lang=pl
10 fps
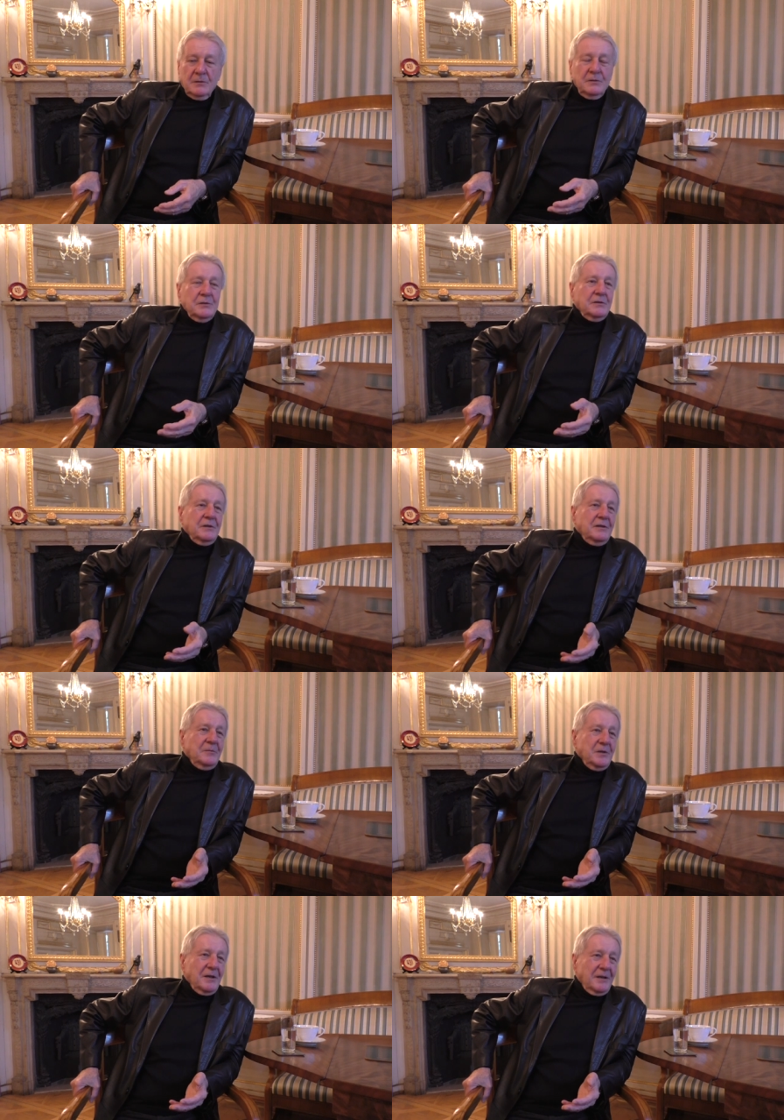i, z
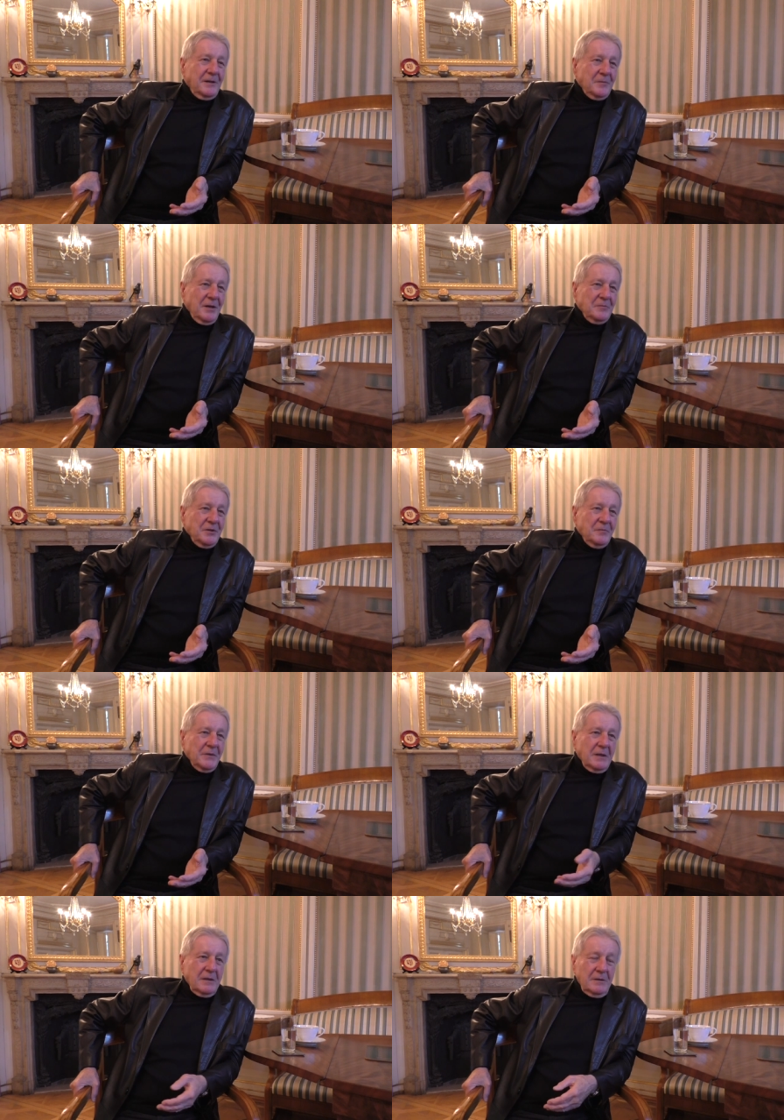innymi Arabami
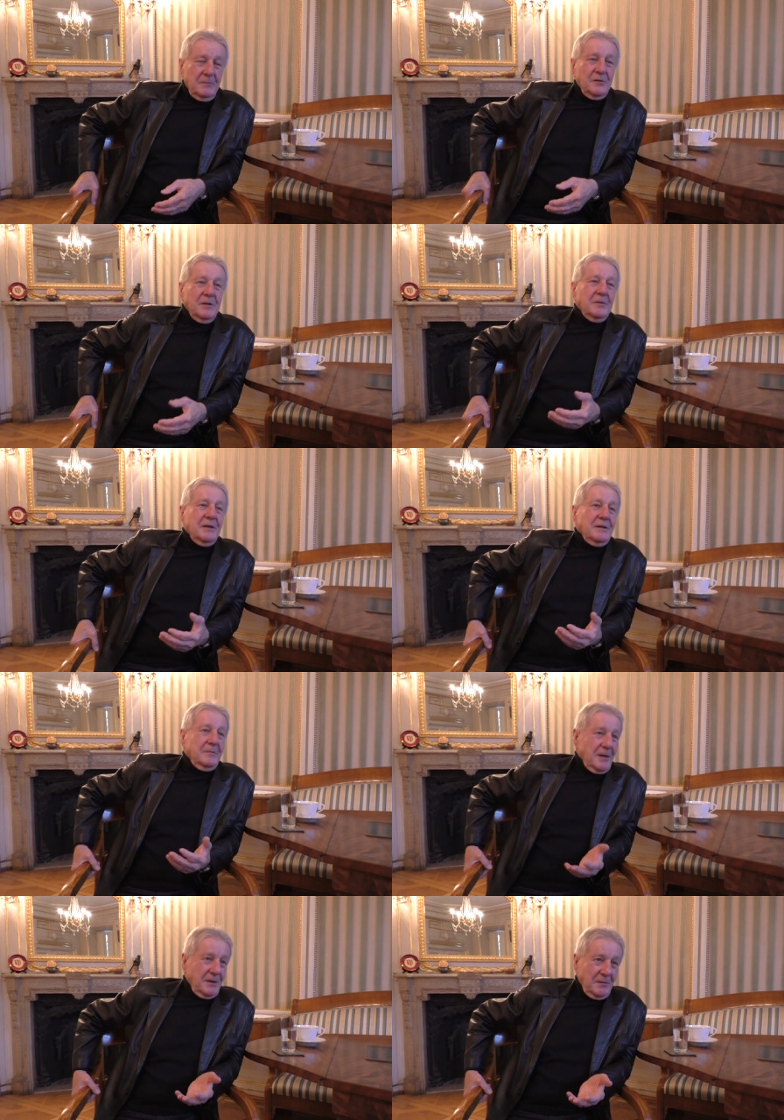i w Jemenie
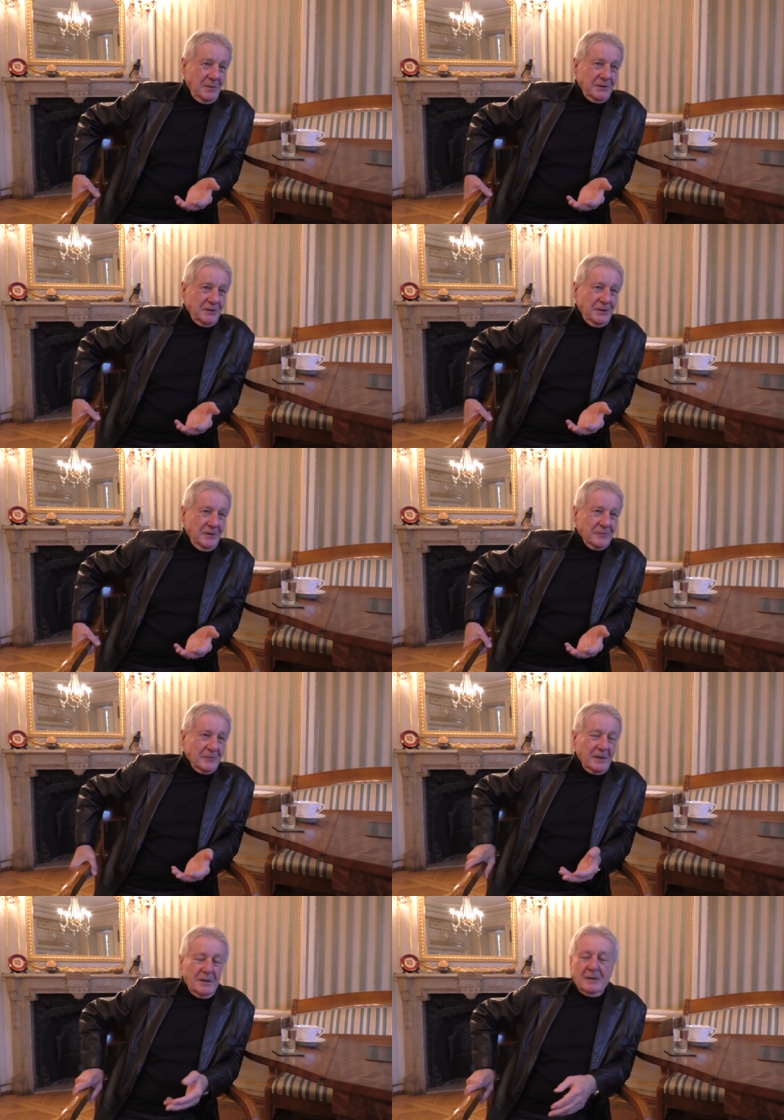ma, masę,
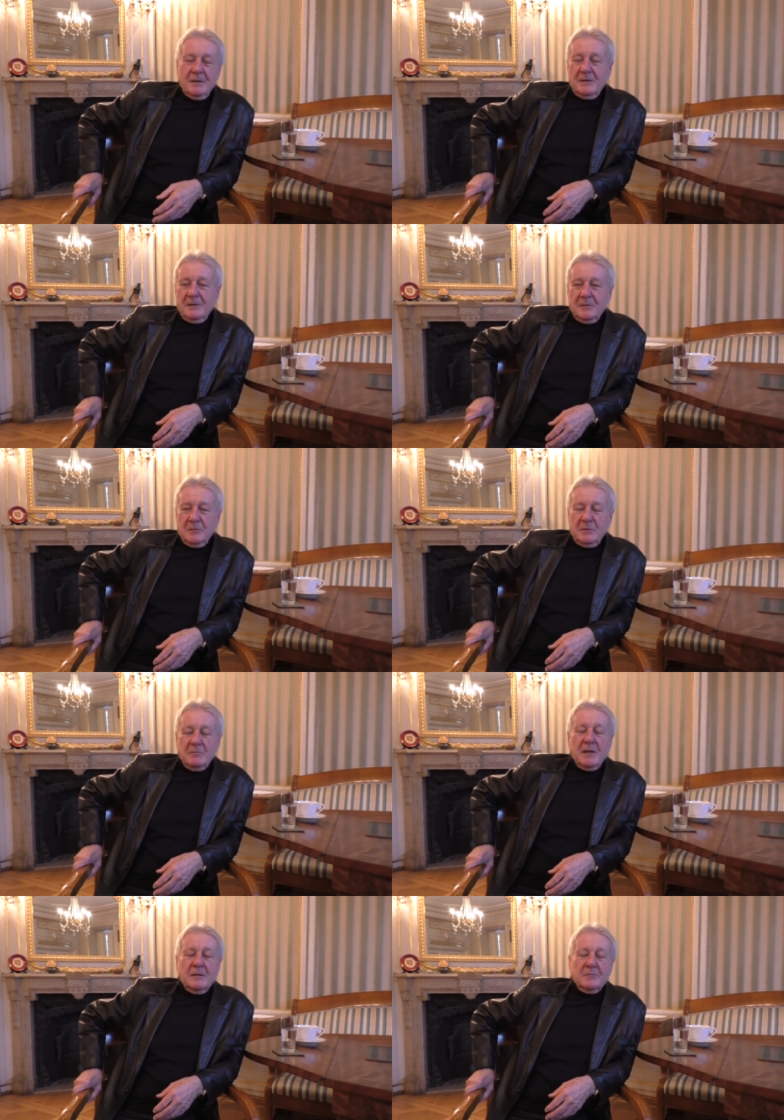e,
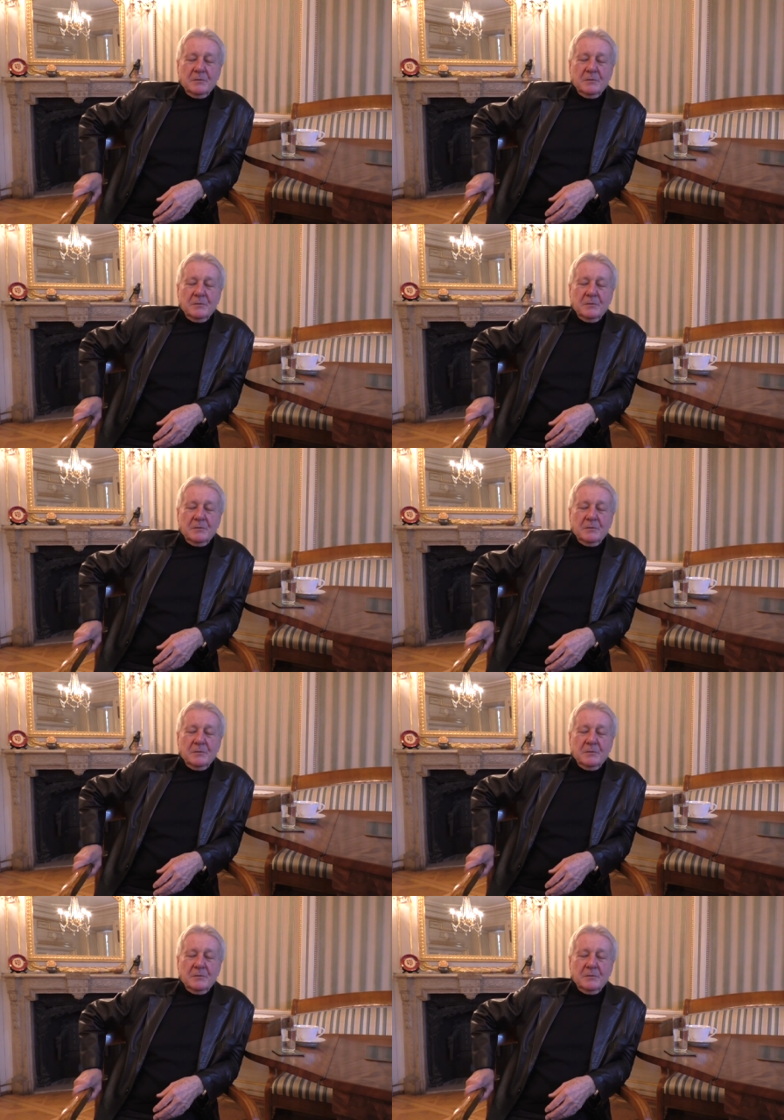ma,